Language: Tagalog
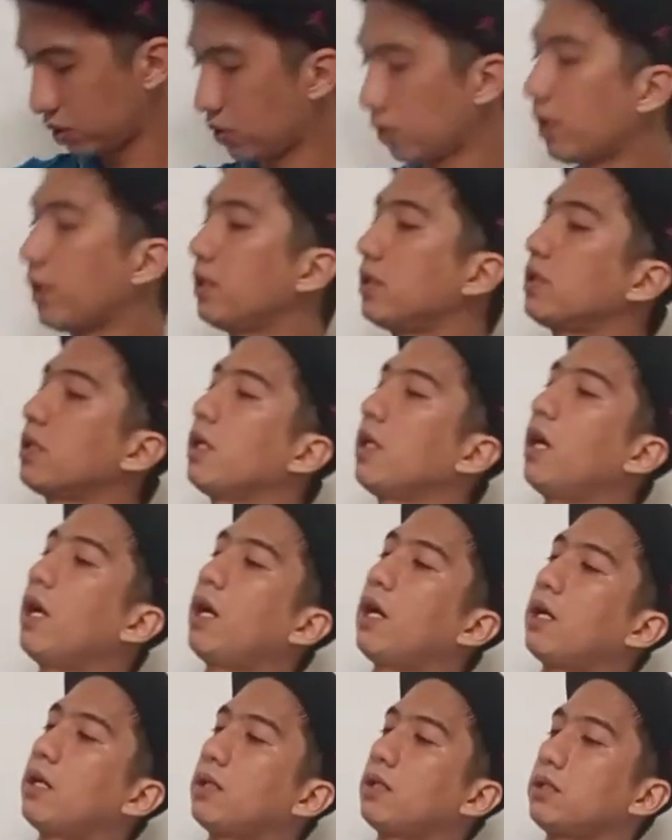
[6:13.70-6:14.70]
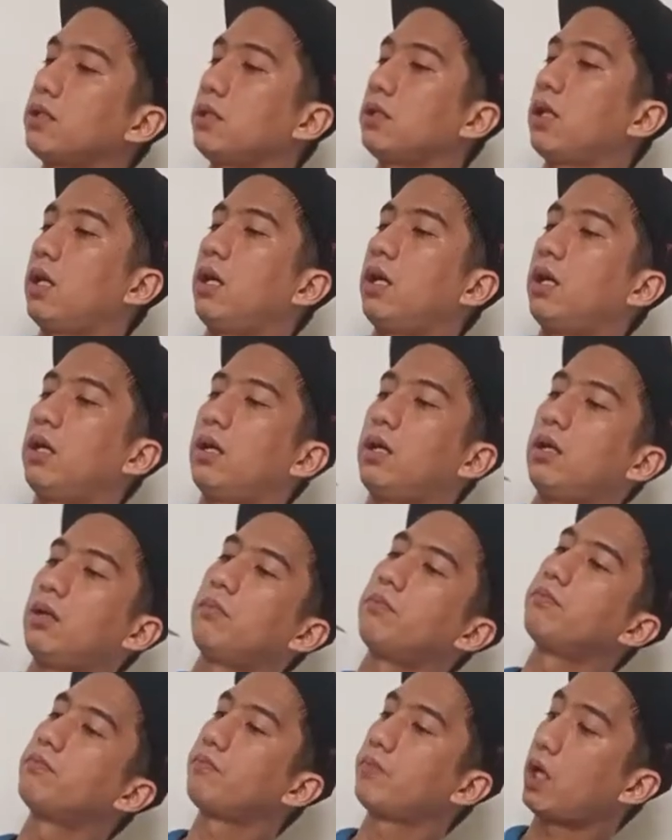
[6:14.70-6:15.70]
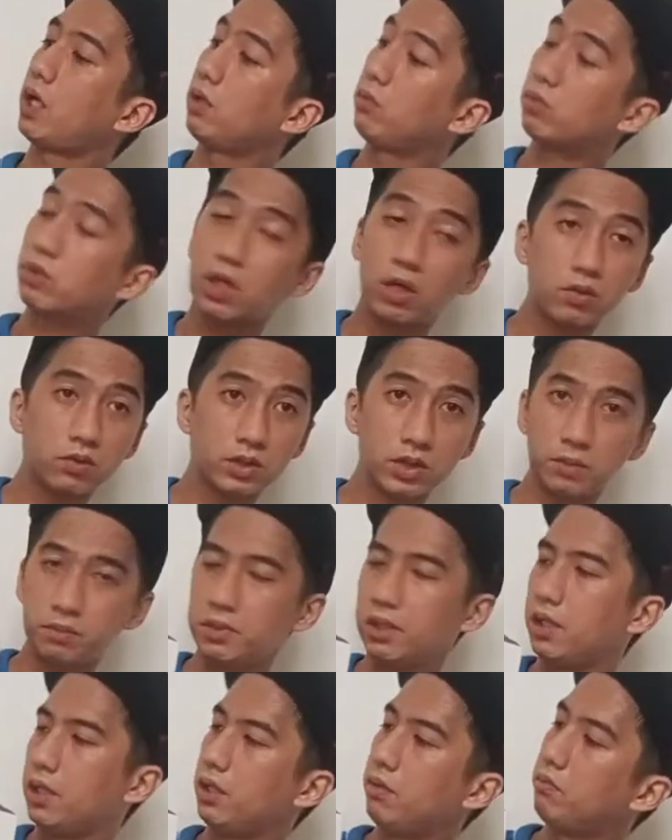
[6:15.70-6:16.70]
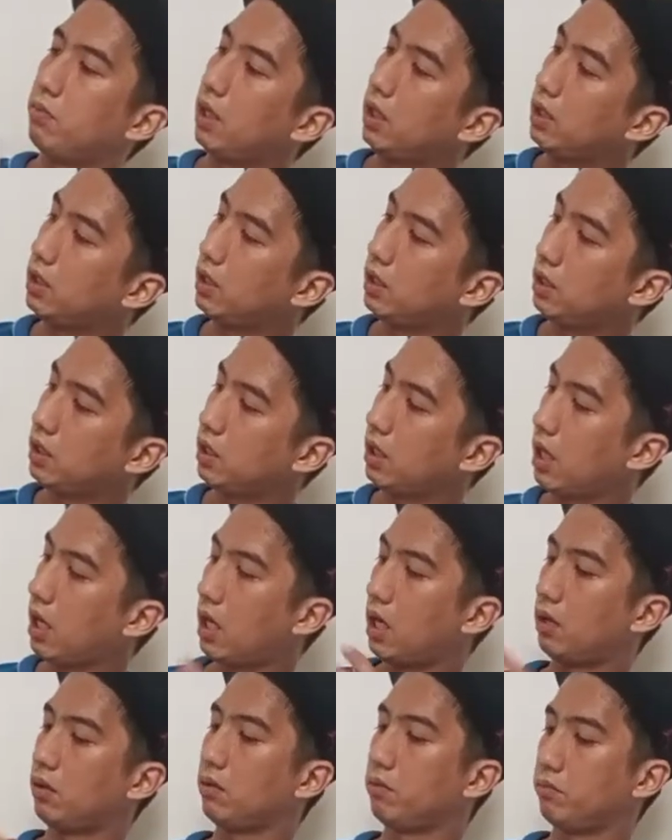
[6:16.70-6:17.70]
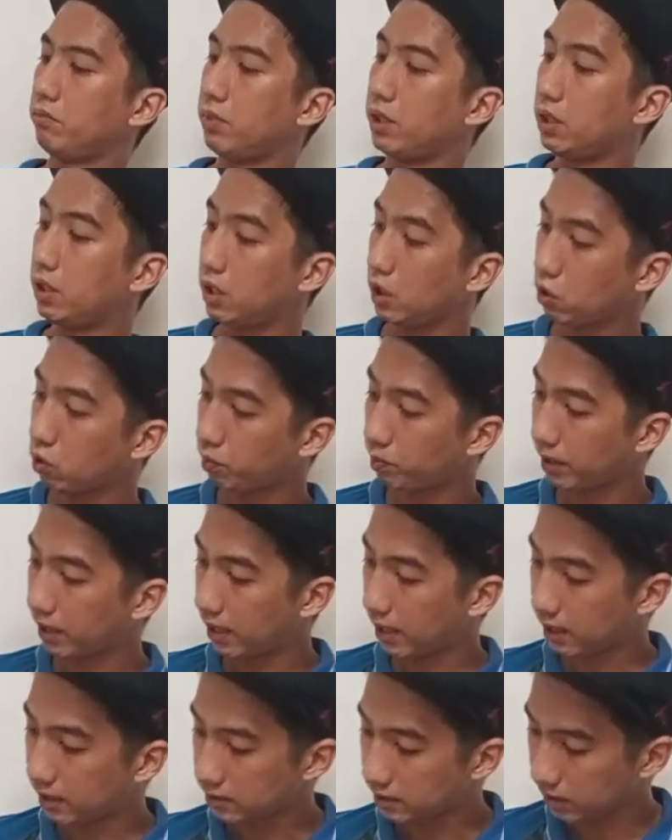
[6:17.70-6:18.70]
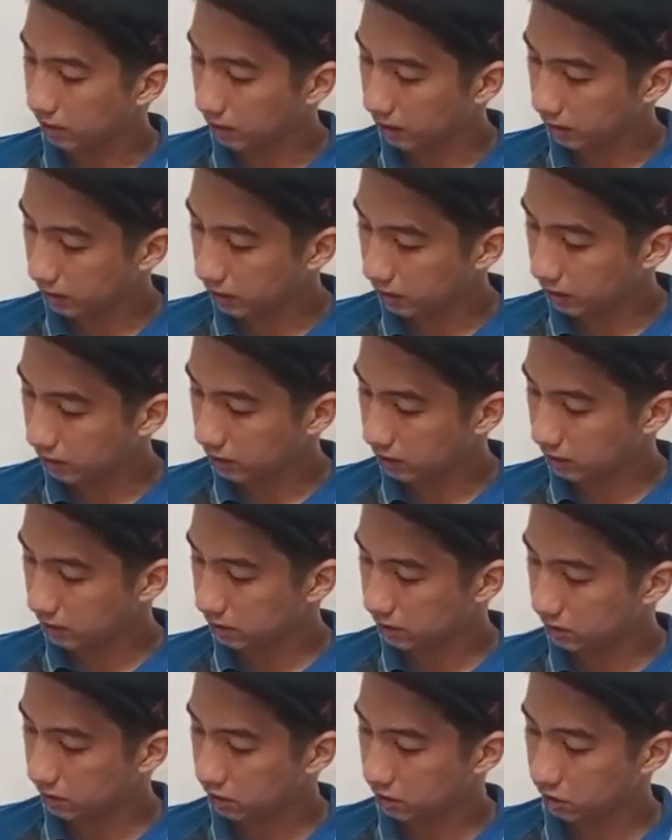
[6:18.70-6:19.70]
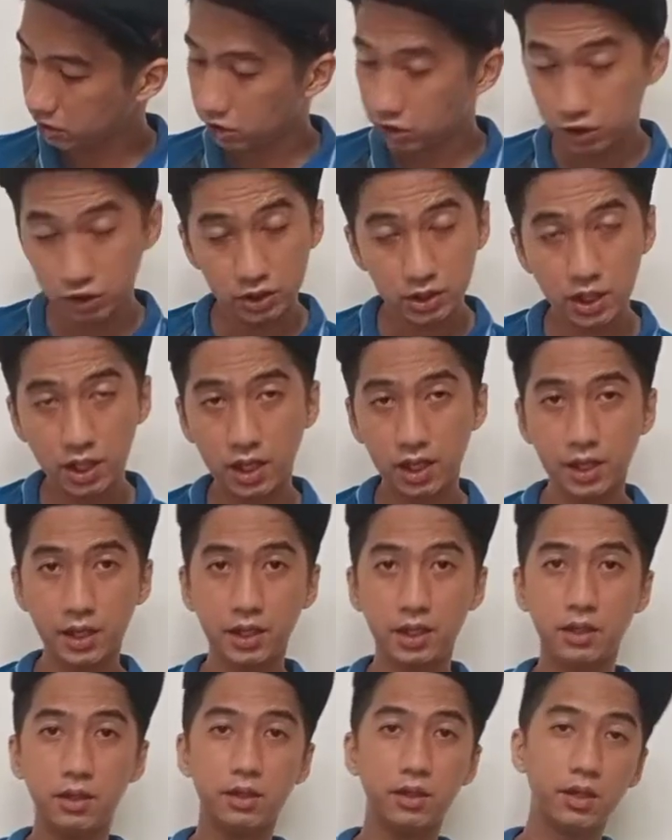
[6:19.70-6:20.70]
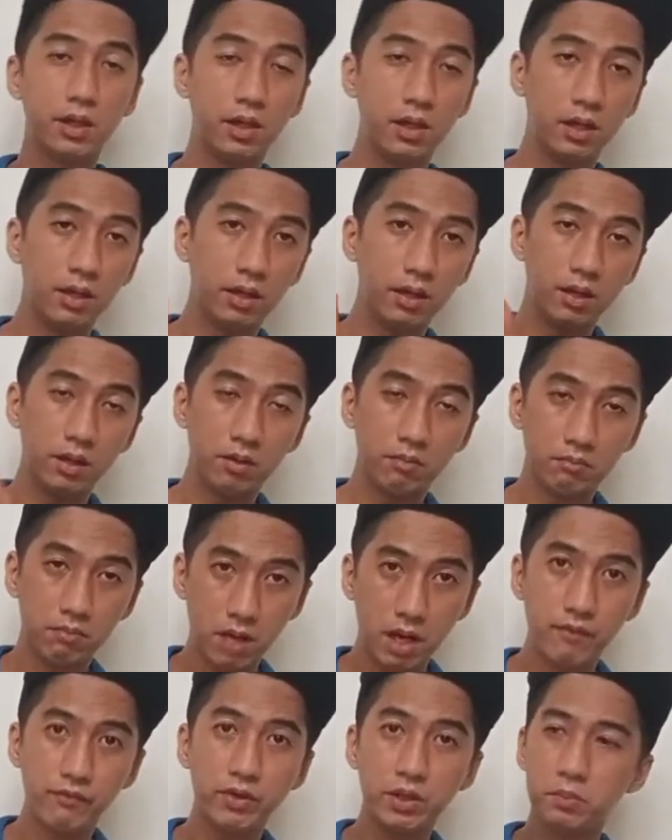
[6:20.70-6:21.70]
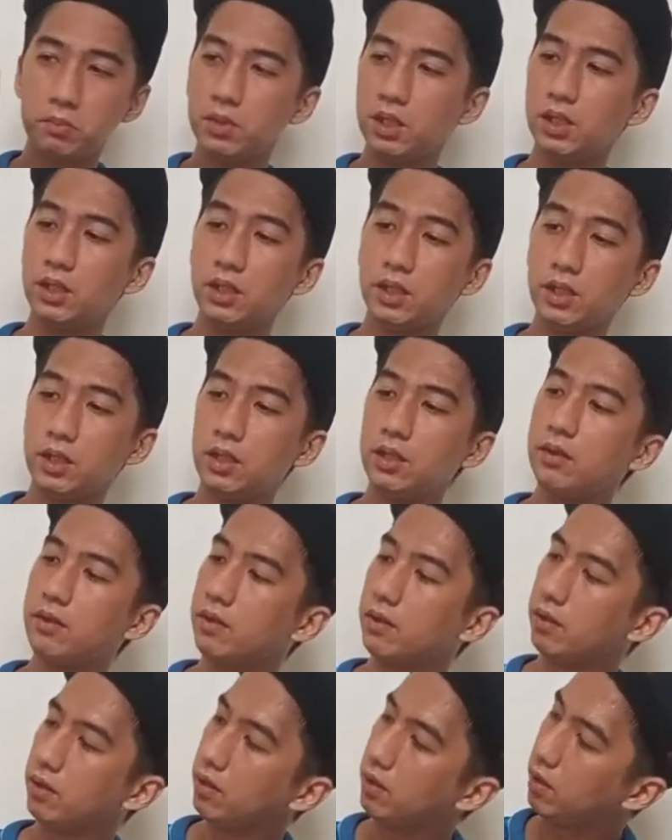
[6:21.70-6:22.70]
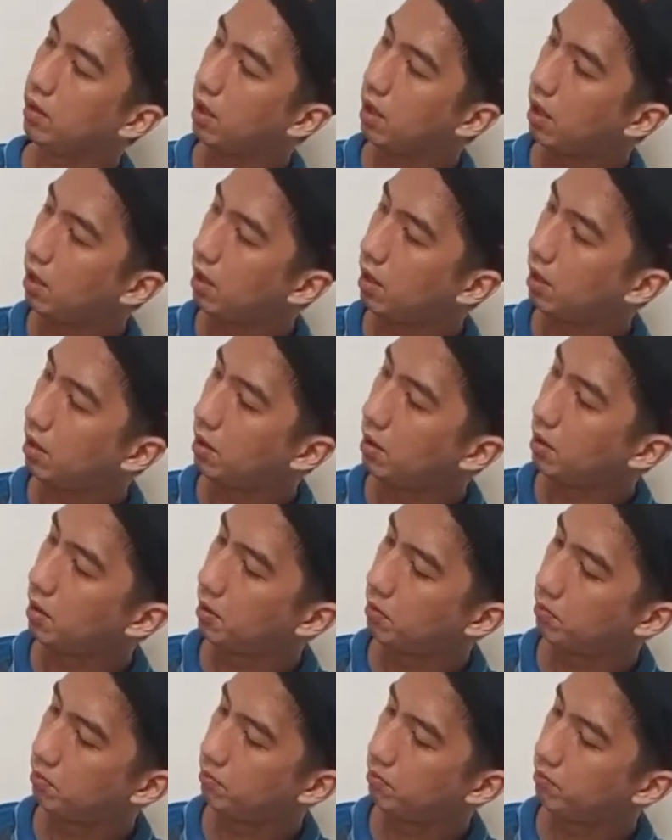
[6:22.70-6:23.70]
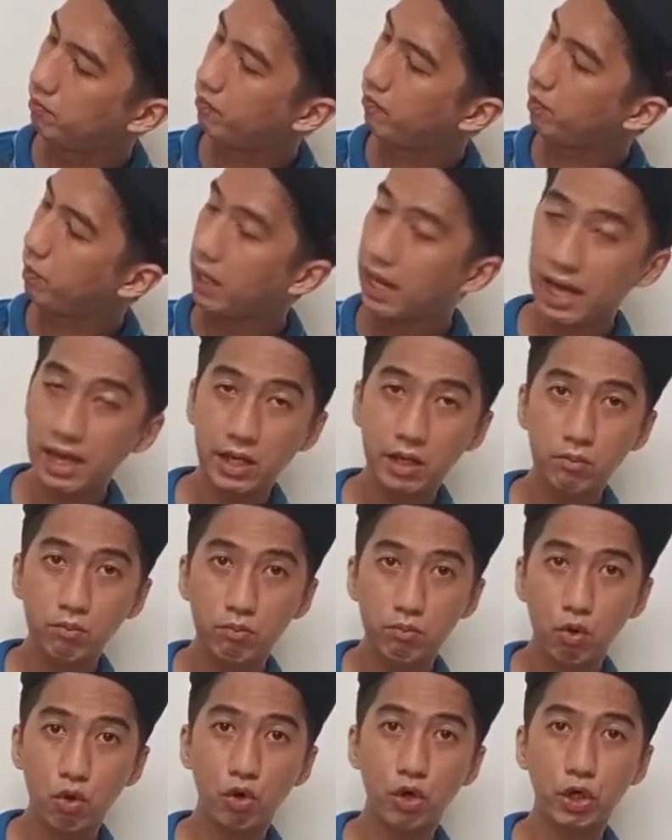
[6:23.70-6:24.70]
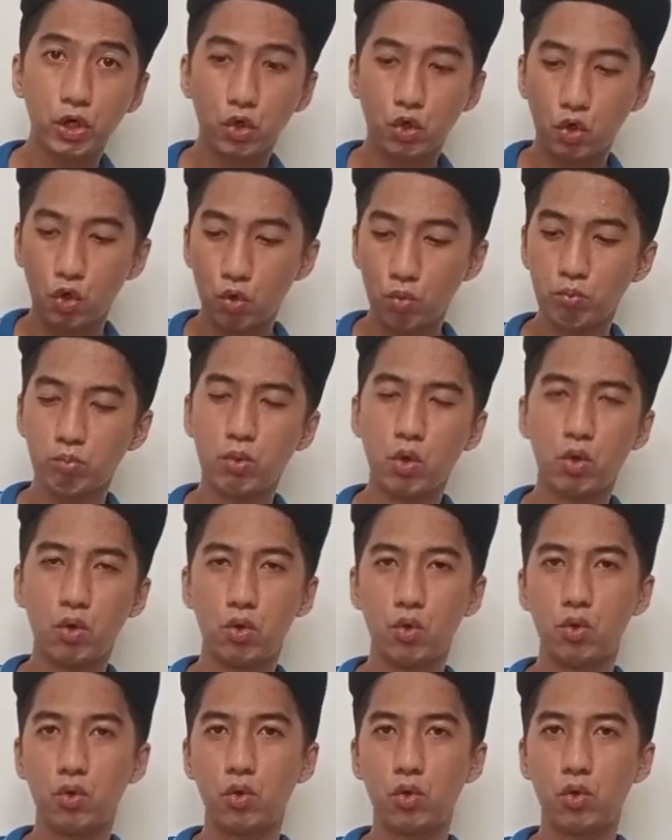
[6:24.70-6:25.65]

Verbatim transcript: So guys, kaya um, ganito akong sabihin, bali, ang binili ko pala kasi is DJI Mavic Mini um, Fly More Combo.